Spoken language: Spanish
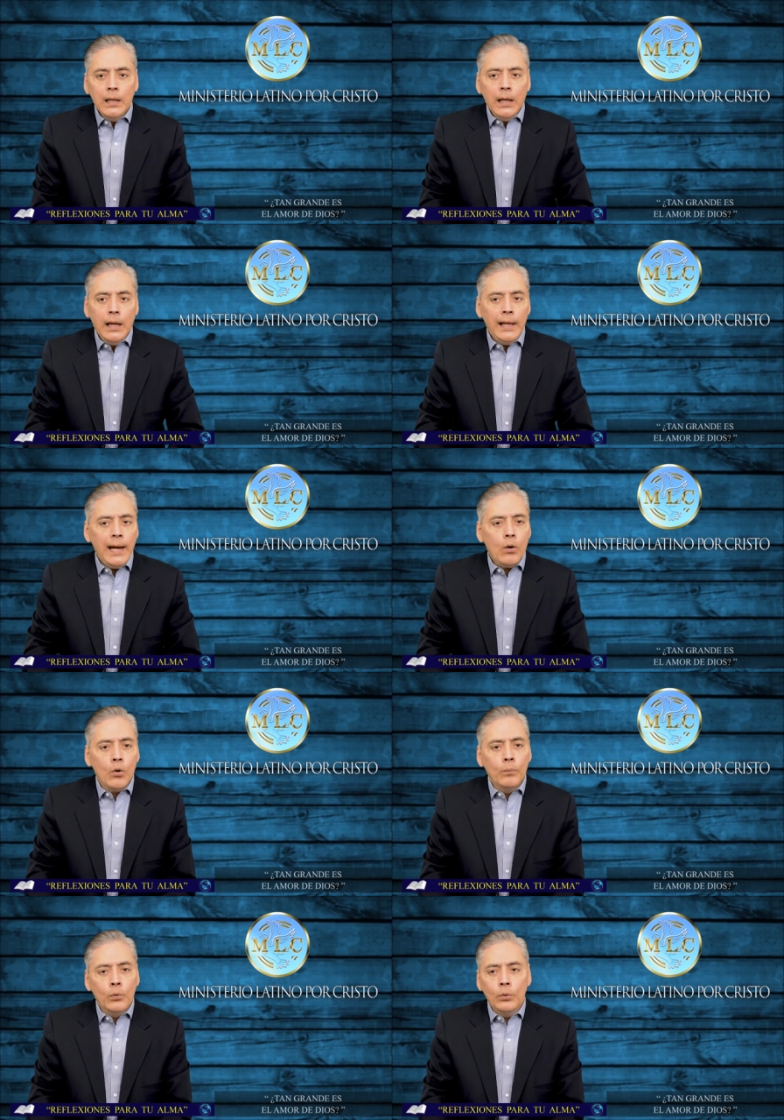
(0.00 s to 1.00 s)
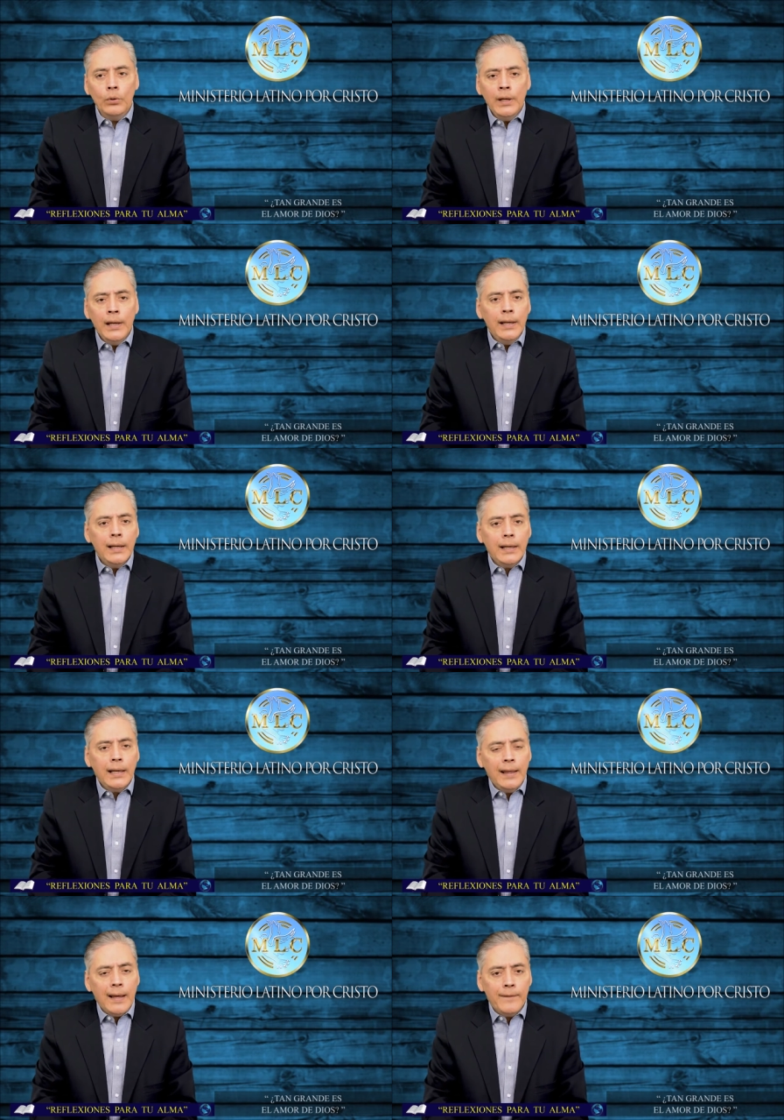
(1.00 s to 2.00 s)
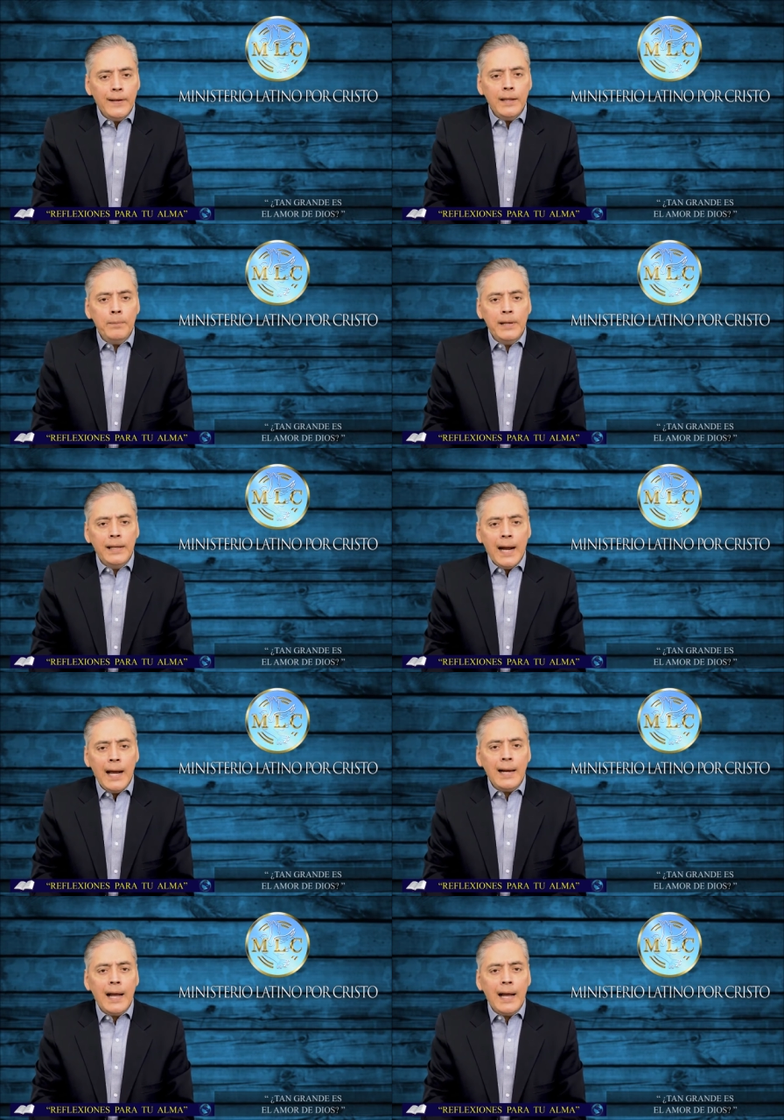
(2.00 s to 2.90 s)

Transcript: Era común que David mirara